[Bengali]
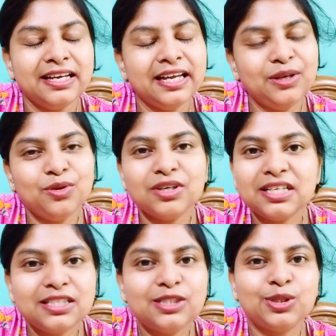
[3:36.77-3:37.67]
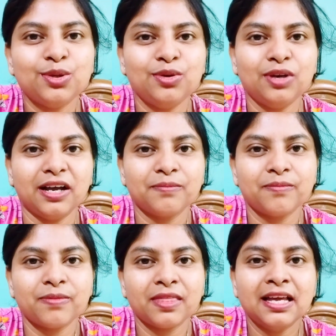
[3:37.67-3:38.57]
এইগুলো কিচ্ছু না
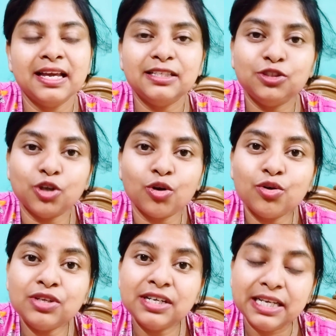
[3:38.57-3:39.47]
যখন